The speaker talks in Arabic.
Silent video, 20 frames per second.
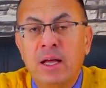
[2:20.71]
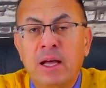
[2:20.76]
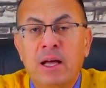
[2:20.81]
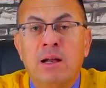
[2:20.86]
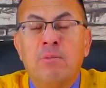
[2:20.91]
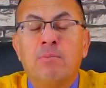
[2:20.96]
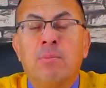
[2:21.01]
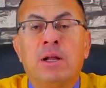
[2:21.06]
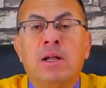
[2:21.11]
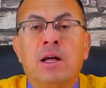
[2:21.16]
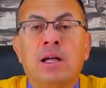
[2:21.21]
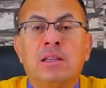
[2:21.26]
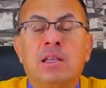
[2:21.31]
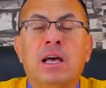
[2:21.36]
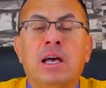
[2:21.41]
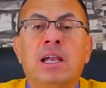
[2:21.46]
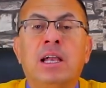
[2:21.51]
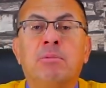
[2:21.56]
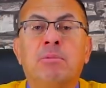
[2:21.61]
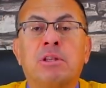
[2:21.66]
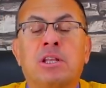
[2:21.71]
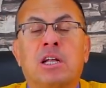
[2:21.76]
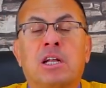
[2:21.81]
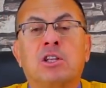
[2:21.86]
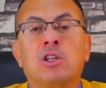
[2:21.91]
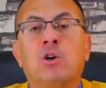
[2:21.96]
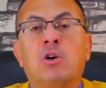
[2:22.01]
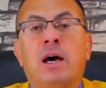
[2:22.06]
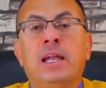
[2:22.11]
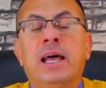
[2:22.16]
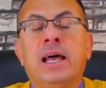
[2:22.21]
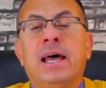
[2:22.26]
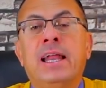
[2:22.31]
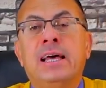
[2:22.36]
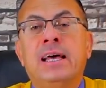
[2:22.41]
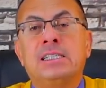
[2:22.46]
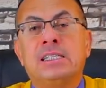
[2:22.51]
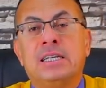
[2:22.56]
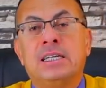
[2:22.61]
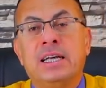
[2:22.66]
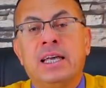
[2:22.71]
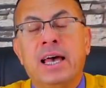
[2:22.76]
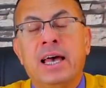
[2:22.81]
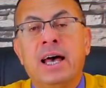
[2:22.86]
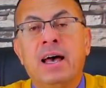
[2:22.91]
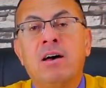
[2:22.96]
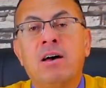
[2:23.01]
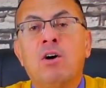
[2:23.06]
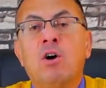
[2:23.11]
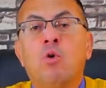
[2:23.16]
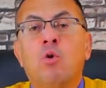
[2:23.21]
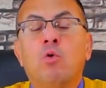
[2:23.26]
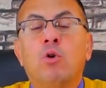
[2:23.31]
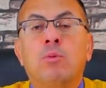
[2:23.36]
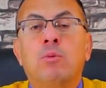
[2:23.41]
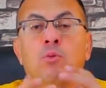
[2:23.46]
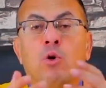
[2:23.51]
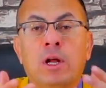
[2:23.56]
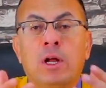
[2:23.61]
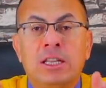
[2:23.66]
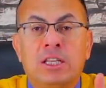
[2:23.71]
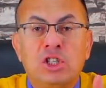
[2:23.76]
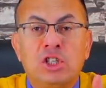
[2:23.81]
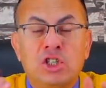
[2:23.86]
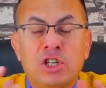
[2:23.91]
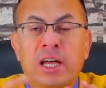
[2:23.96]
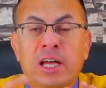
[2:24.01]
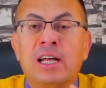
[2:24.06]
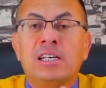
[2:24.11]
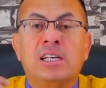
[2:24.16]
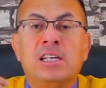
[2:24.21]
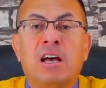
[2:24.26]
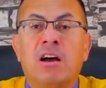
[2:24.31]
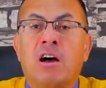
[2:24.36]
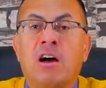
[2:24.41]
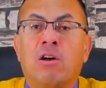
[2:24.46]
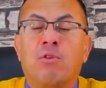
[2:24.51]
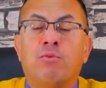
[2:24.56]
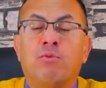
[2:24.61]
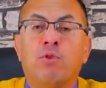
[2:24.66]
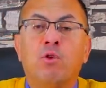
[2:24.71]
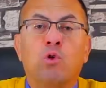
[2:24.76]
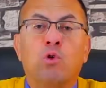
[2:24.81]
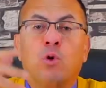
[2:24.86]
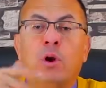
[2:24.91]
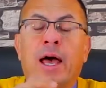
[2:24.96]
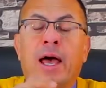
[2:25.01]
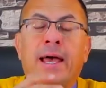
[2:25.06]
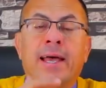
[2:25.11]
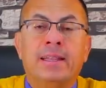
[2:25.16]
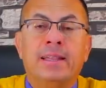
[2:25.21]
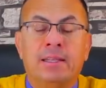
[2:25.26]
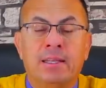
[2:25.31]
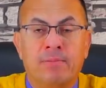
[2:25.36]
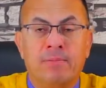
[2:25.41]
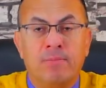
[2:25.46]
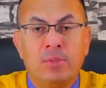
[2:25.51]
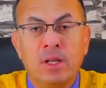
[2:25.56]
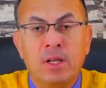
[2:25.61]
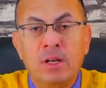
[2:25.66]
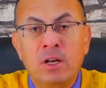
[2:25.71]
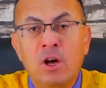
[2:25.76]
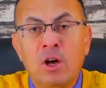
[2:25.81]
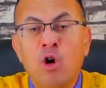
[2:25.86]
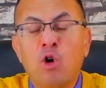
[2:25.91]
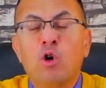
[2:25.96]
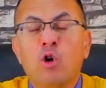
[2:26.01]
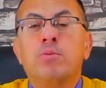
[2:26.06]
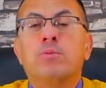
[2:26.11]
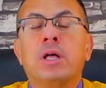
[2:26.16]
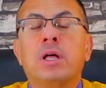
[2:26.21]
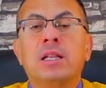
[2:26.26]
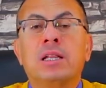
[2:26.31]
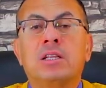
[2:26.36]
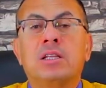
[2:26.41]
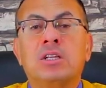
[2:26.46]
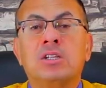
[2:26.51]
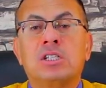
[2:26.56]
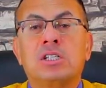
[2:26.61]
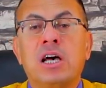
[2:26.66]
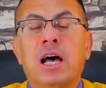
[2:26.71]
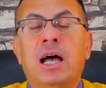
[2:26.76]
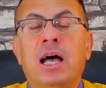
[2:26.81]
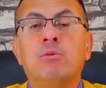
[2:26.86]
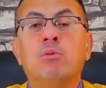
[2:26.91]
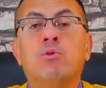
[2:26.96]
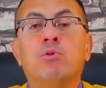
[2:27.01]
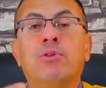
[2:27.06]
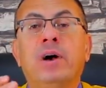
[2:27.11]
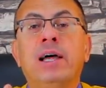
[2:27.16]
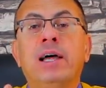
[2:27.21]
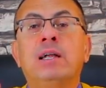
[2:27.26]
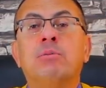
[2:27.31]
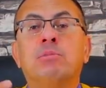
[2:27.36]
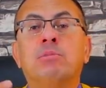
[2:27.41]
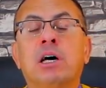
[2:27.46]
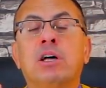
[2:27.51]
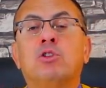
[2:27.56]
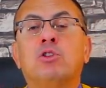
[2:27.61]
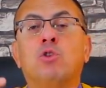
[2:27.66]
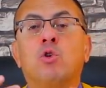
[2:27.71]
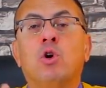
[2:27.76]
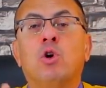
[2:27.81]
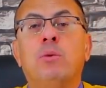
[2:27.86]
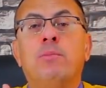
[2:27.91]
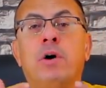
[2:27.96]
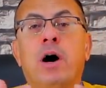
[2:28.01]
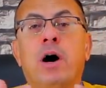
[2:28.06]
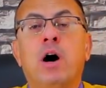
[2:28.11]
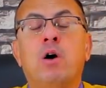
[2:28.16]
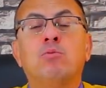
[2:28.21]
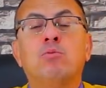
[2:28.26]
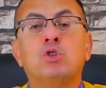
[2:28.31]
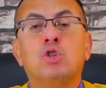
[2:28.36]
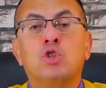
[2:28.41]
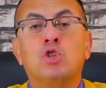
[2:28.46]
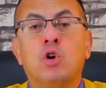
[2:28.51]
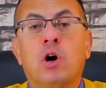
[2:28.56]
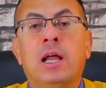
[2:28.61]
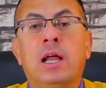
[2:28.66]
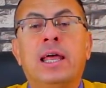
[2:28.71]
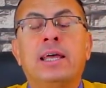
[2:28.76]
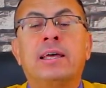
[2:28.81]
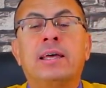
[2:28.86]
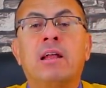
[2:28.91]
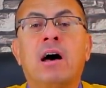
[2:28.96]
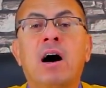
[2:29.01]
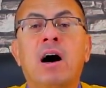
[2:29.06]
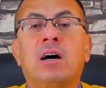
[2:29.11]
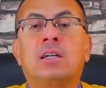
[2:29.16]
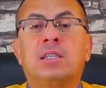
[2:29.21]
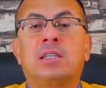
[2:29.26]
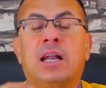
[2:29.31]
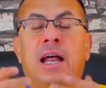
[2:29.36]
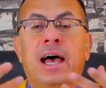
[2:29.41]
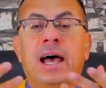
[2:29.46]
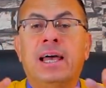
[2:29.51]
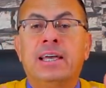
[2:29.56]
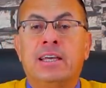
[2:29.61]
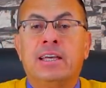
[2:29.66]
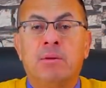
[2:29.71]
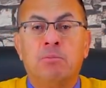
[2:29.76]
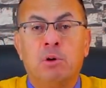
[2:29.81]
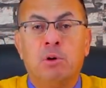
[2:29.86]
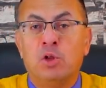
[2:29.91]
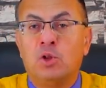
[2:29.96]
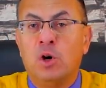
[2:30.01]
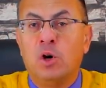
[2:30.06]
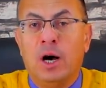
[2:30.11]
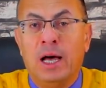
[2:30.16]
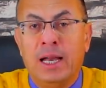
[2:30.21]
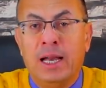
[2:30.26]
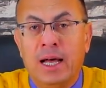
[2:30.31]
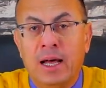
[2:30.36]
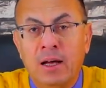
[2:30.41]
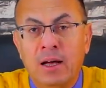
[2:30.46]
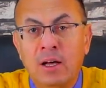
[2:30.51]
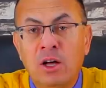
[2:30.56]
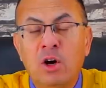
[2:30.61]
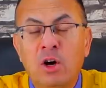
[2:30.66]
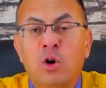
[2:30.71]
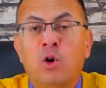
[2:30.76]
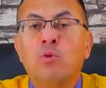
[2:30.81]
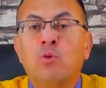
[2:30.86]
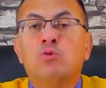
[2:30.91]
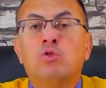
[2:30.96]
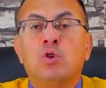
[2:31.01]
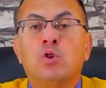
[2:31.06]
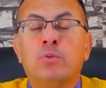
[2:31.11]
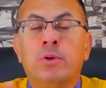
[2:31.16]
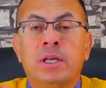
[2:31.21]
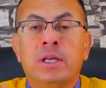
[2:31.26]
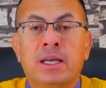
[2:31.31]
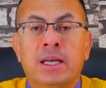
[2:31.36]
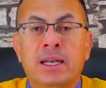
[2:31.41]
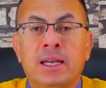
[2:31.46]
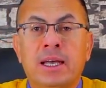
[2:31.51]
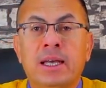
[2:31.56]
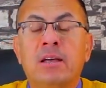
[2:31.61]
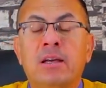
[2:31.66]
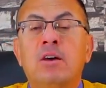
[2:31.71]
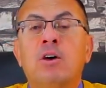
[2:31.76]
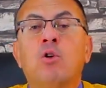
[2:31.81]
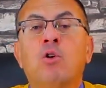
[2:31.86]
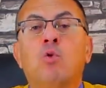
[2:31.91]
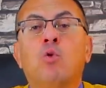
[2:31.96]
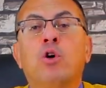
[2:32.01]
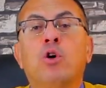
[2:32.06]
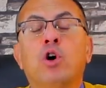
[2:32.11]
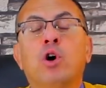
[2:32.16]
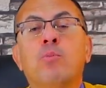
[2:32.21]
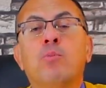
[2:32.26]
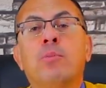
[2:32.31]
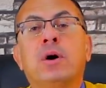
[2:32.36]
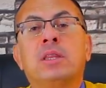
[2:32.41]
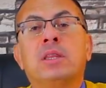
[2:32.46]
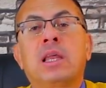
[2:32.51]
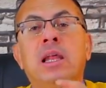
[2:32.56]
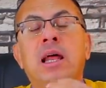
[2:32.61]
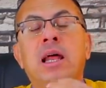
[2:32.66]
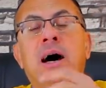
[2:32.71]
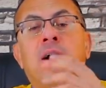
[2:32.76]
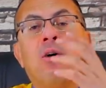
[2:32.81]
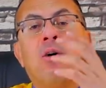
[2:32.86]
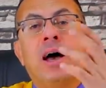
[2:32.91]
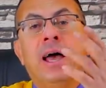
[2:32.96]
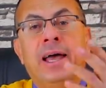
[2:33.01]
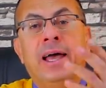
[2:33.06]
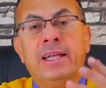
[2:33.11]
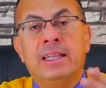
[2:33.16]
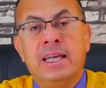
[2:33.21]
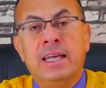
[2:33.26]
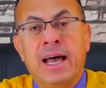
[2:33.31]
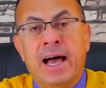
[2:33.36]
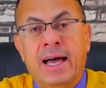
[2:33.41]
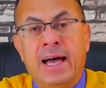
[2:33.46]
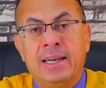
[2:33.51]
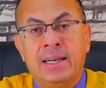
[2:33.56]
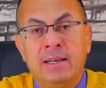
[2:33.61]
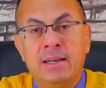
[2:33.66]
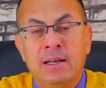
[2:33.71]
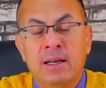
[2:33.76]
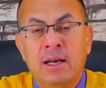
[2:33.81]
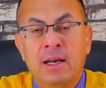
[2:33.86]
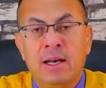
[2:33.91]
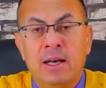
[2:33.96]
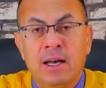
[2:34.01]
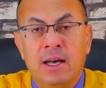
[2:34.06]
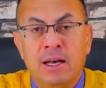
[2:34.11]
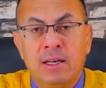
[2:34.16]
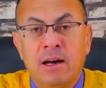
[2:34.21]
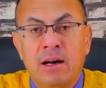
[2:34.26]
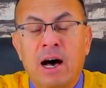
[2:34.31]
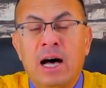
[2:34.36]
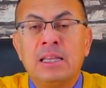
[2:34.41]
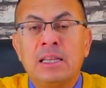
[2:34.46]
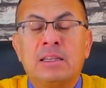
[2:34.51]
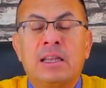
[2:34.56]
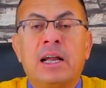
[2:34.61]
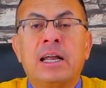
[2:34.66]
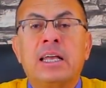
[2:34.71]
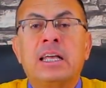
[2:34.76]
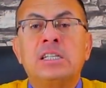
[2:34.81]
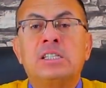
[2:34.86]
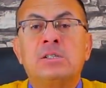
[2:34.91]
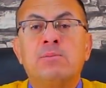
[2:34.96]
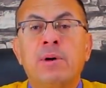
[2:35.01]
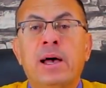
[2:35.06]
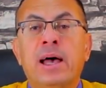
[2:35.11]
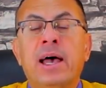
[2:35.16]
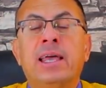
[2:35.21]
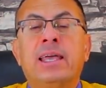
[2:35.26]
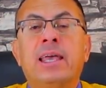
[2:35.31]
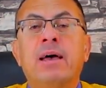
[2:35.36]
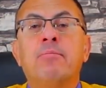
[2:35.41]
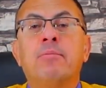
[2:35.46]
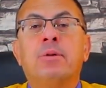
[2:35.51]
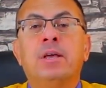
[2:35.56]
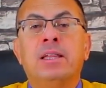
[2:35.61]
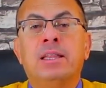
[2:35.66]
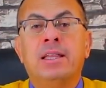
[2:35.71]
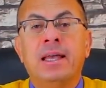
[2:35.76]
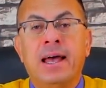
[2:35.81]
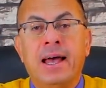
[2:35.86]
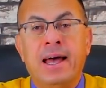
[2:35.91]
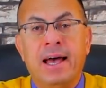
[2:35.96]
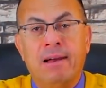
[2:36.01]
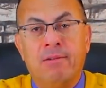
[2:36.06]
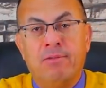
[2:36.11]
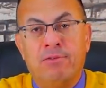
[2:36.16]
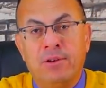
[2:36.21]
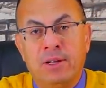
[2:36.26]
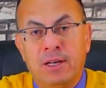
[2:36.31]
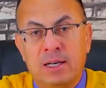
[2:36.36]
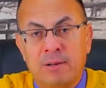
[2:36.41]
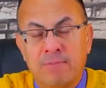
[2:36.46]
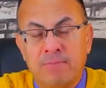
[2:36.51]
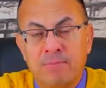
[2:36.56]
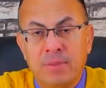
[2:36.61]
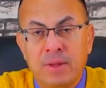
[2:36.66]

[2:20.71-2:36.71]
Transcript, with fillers: المناطق اللي بيترددوا عليها الاثرياء والمولات الشهيره زي كارفور والحاجات دي وابتدت تصاحب وفعلا ابتدت تروح معاهم الشقه لكن اكتر حاجه كان بيدوها لها 500 جنيه ويوم ما طلع واحد يعني آه، يقدر جسمها كان بيديها 1000 جنيه